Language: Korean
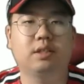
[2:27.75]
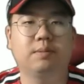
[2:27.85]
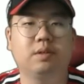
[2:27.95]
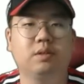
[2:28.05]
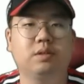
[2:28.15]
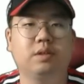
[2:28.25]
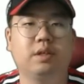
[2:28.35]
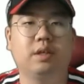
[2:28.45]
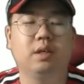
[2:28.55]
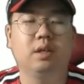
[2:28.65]

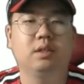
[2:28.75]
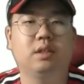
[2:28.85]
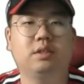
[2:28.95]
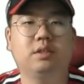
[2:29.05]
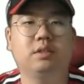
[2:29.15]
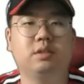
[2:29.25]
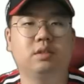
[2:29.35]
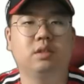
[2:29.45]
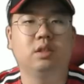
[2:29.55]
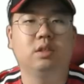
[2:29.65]
삼성전에
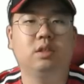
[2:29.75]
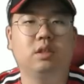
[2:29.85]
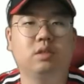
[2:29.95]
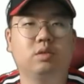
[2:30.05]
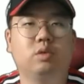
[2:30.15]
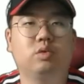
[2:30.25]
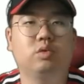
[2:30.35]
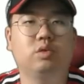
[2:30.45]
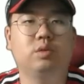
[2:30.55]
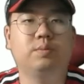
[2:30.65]
사실은 이상경
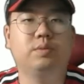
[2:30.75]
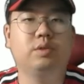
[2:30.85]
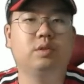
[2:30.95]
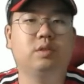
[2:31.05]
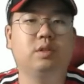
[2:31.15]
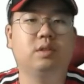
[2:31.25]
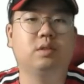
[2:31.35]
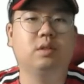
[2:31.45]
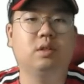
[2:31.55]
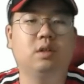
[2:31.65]
선수는
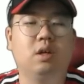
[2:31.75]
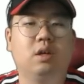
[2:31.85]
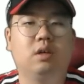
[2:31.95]
퓨처스에서